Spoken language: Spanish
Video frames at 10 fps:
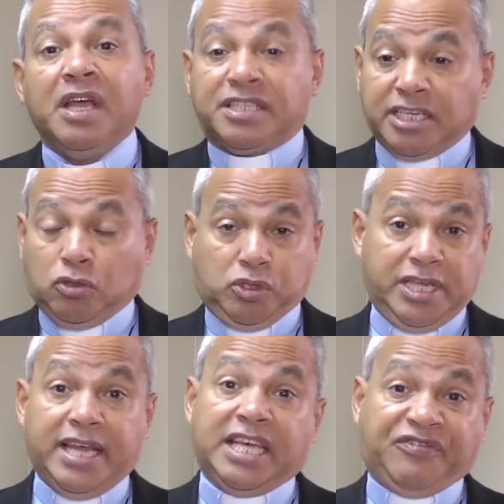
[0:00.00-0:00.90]
Si tú
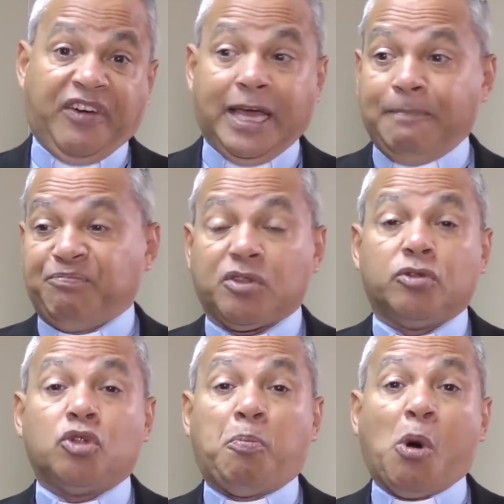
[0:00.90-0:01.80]
tienes fe,
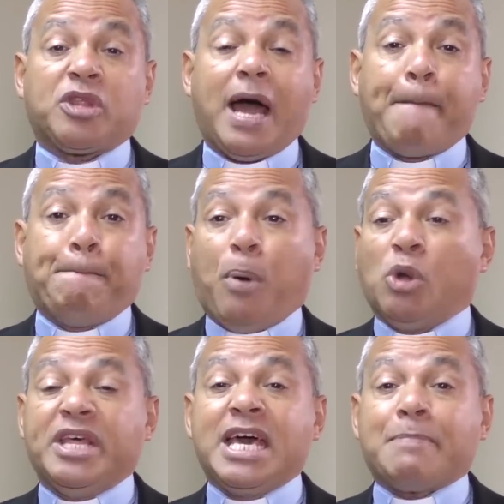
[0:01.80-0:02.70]
no podrá
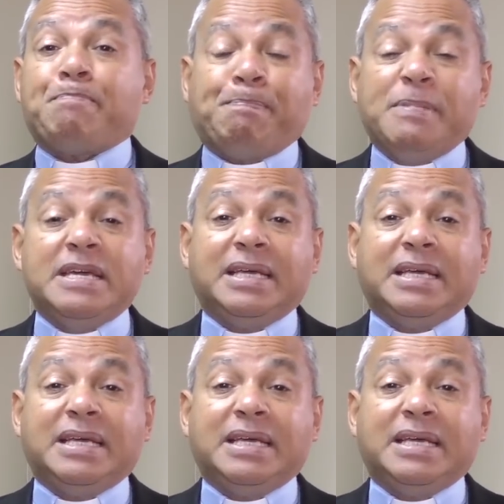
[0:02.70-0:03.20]
poner